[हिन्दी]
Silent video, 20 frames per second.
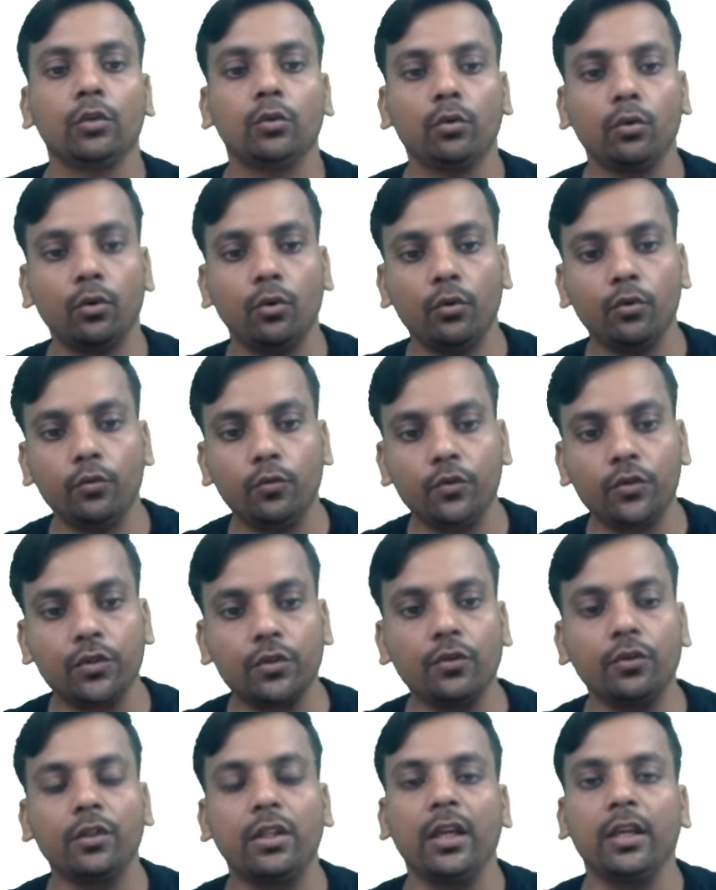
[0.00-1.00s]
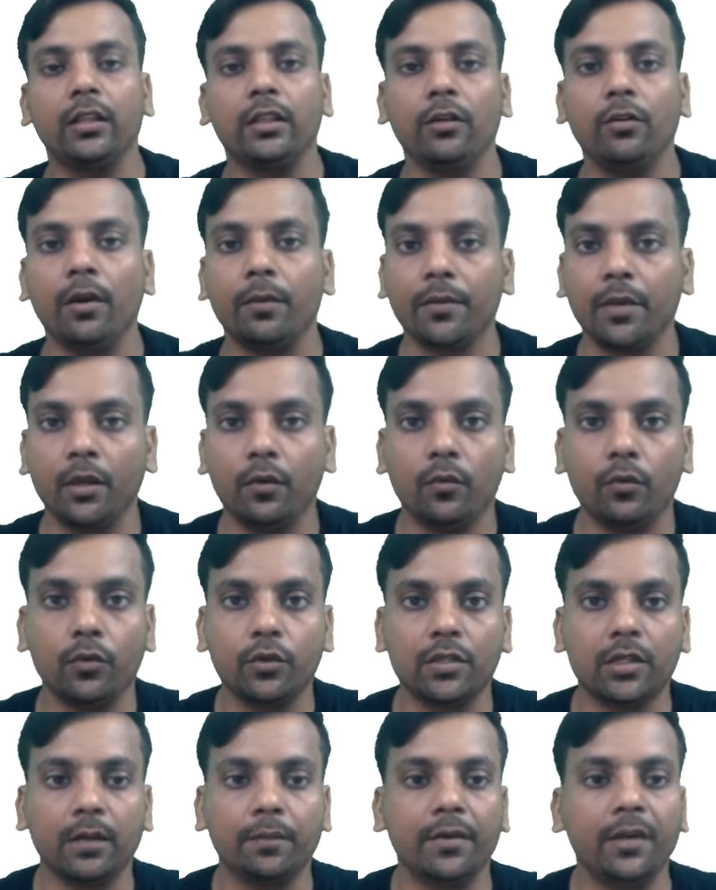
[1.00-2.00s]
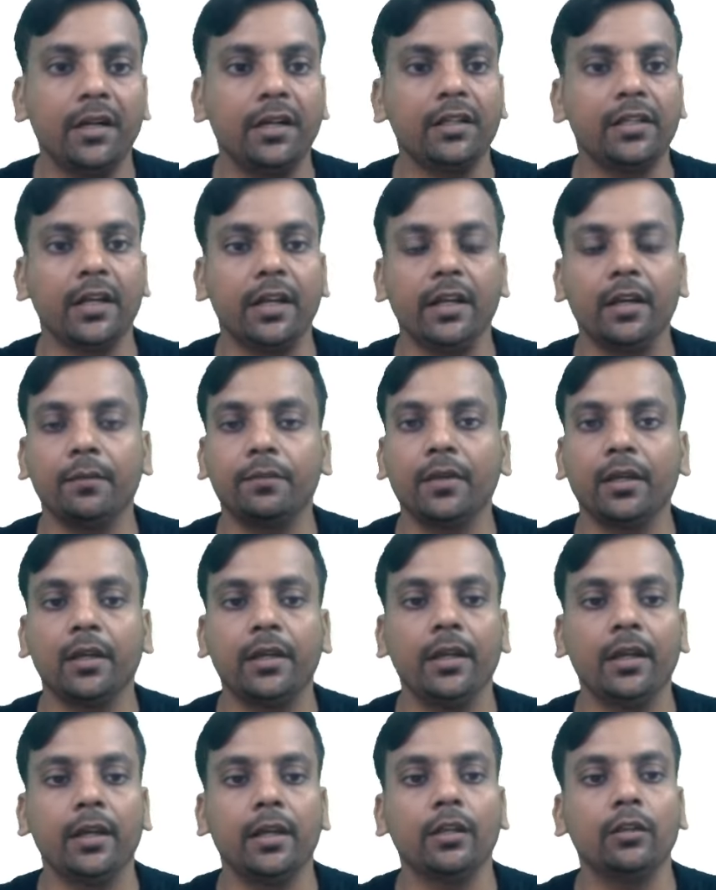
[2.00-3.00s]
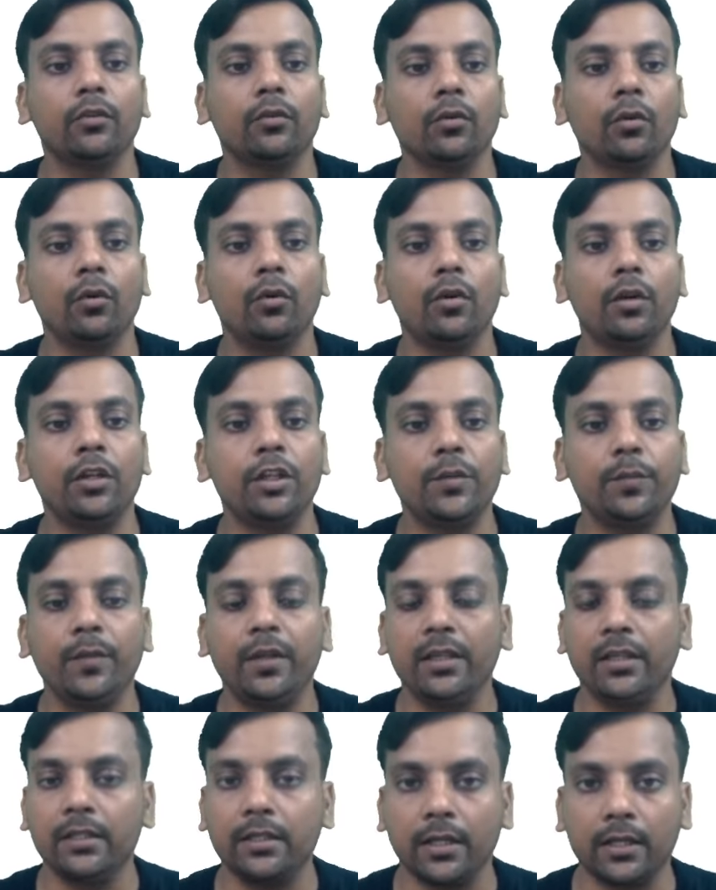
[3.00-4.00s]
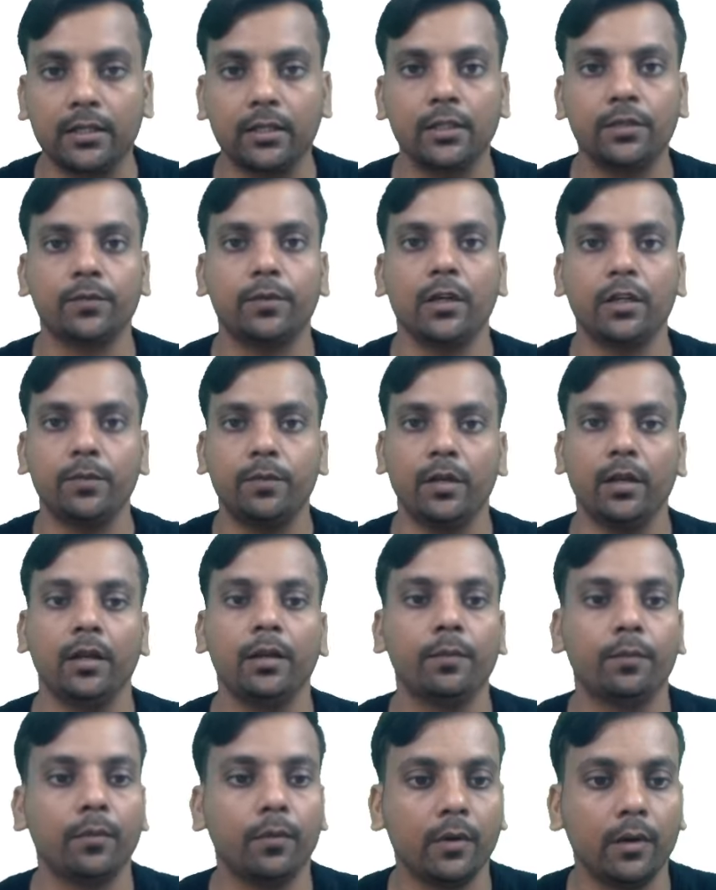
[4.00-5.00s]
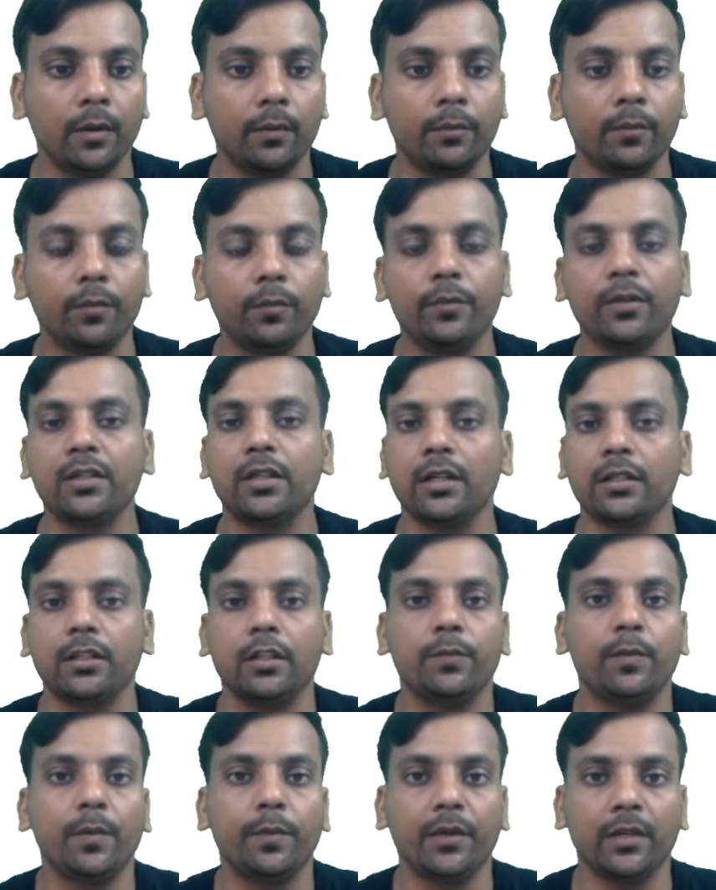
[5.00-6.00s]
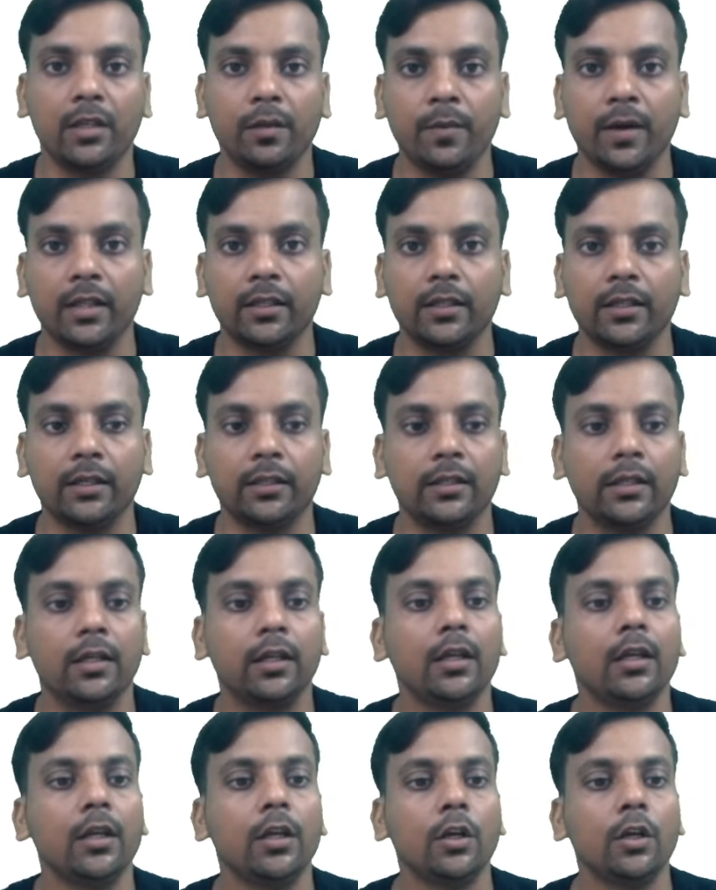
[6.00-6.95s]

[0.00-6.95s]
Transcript: तो उसको देखते हुए आपके कोर्स आपके डिजाइन आपके किए गए तो इसमें स्टार्सिस फर्स्ट स्टार्सिस पेपर की बात करते हैं